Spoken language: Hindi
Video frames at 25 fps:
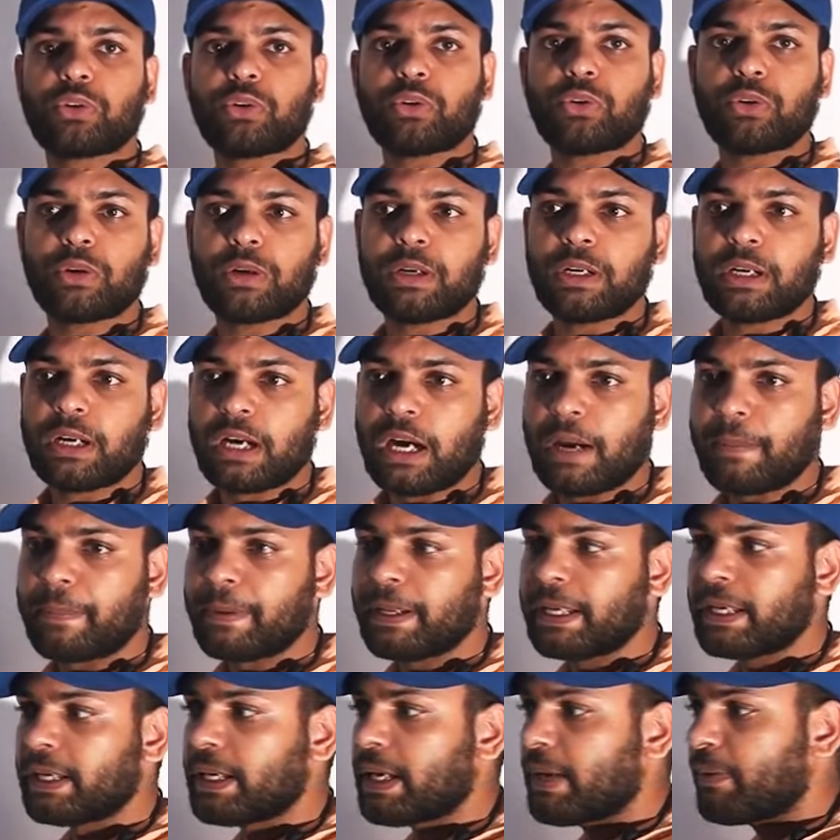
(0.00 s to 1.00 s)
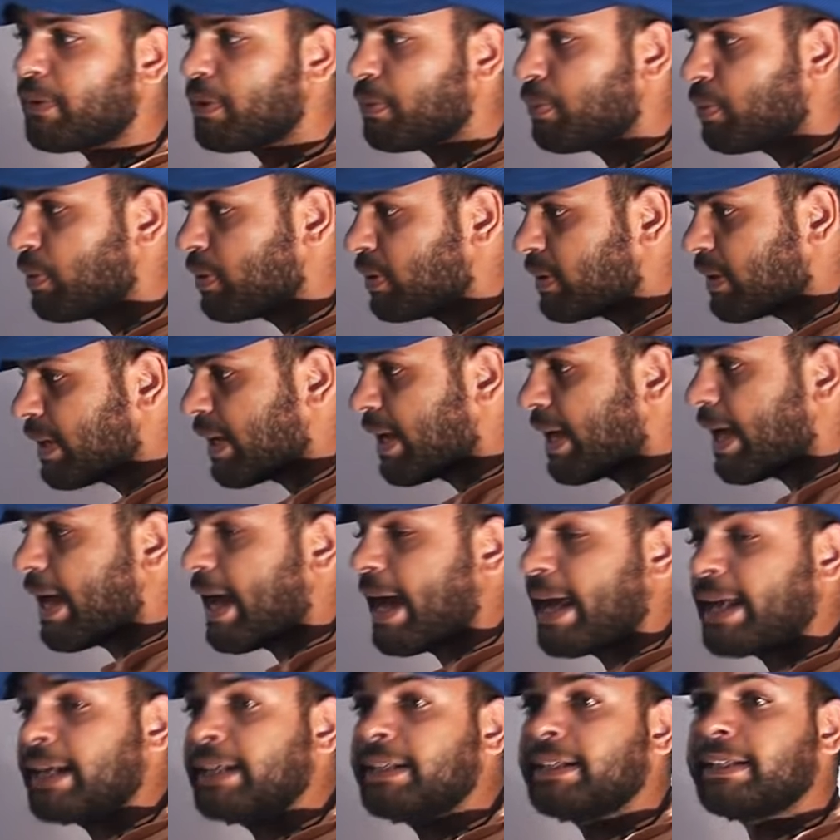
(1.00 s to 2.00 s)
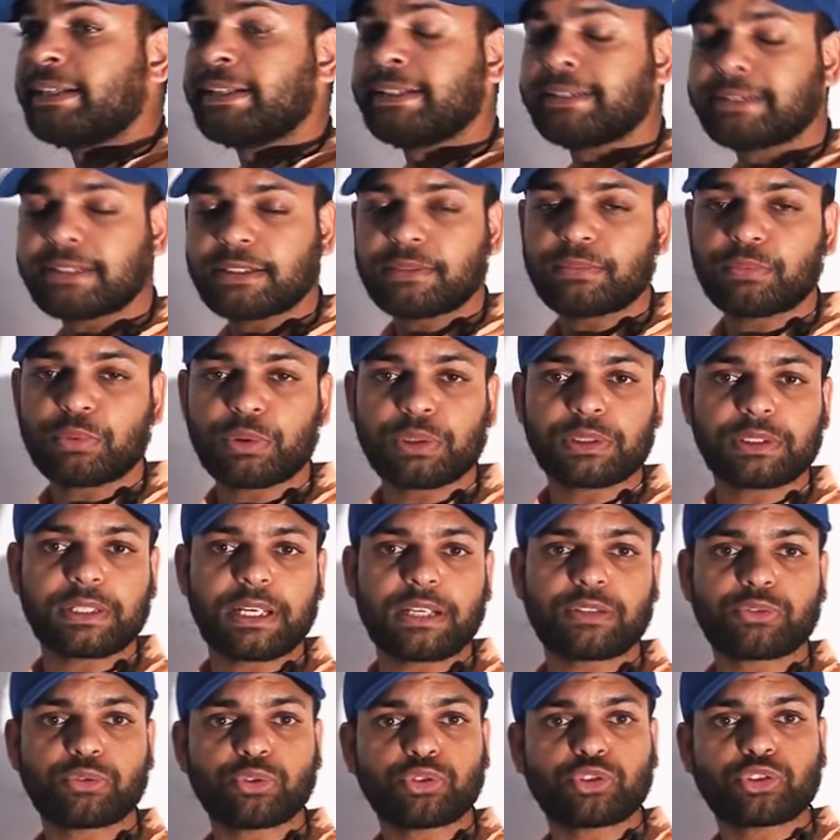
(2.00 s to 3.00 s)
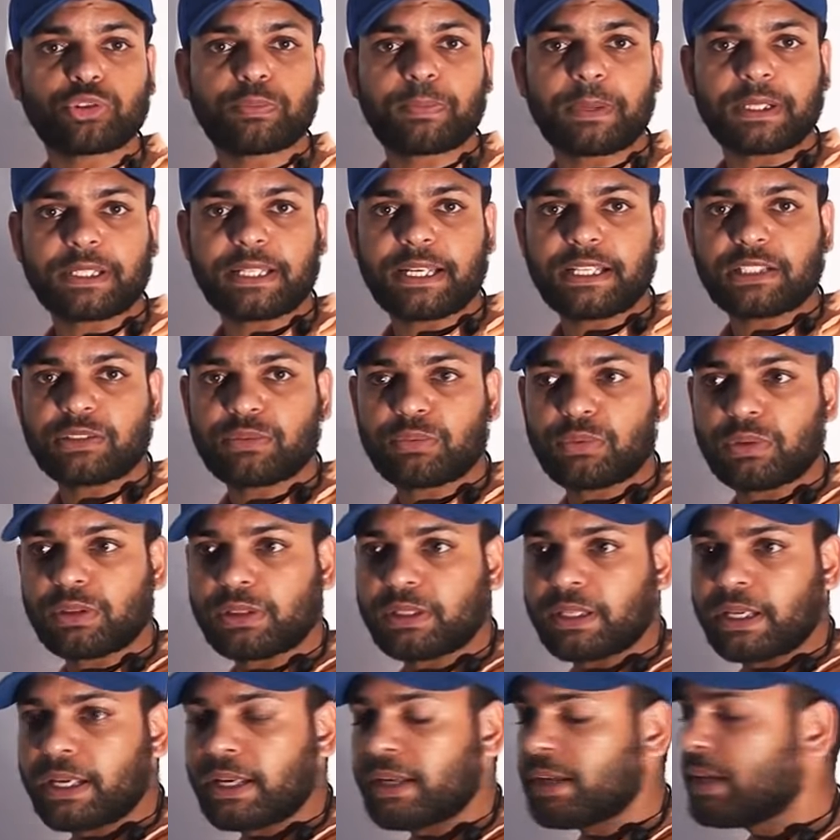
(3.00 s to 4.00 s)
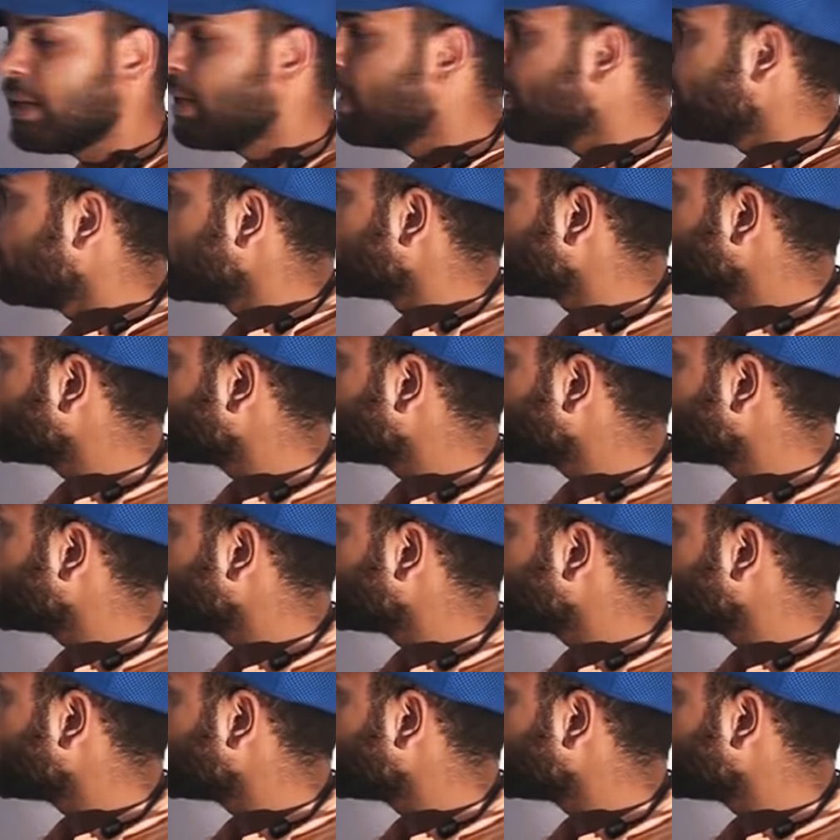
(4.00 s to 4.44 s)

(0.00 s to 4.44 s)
को अपने कई बोलते हैं एरिड रीजन बोलते हैं शुष्क प्रदेश बोलते हैं